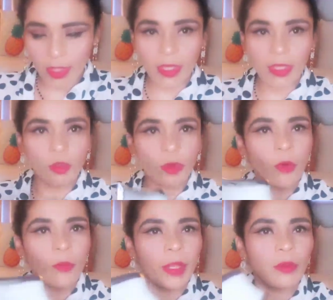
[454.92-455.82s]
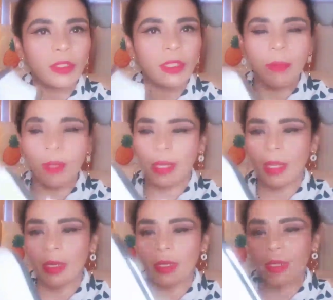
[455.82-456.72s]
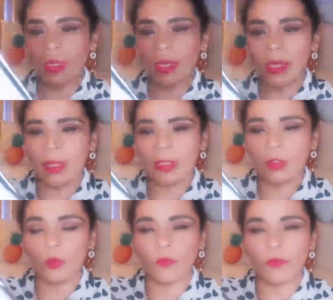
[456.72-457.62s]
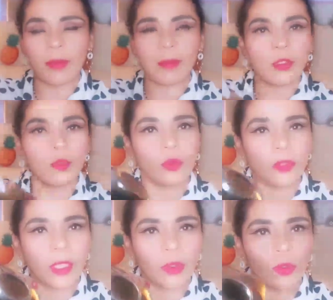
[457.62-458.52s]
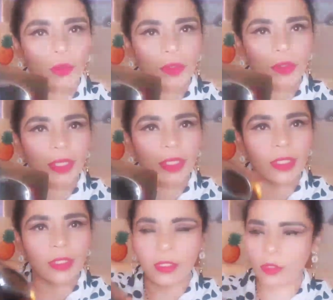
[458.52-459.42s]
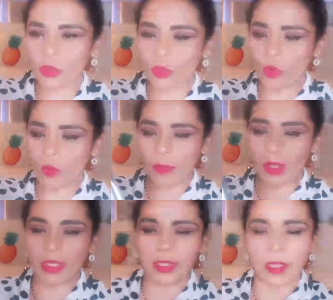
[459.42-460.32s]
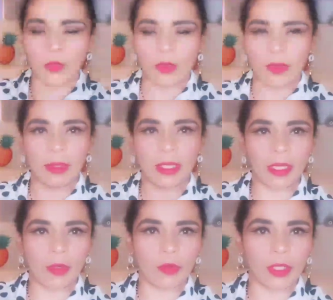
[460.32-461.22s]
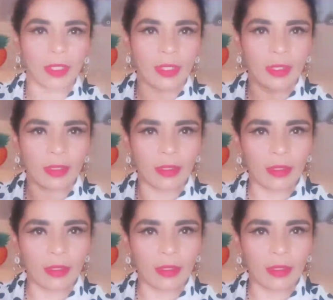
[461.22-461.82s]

Y estuve comprando esta para el área de la estufa y me estuvo costando $3.99. Miren qué bonita.